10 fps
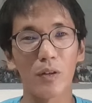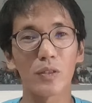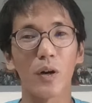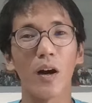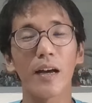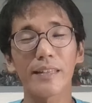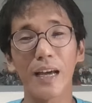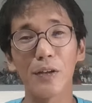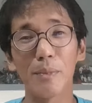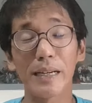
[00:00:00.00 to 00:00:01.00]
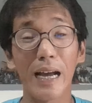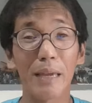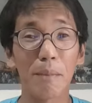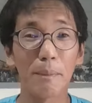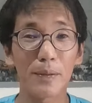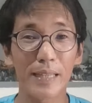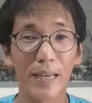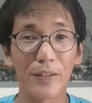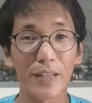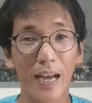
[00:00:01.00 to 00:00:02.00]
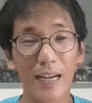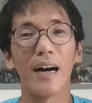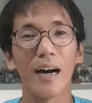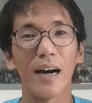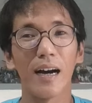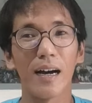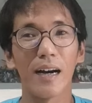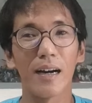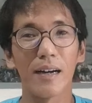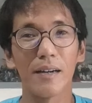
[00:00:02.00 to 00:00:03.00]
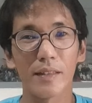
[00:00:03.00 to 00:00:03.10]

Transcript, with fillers: O, o ah, tayo, magkakaiba po tayo ng, uh,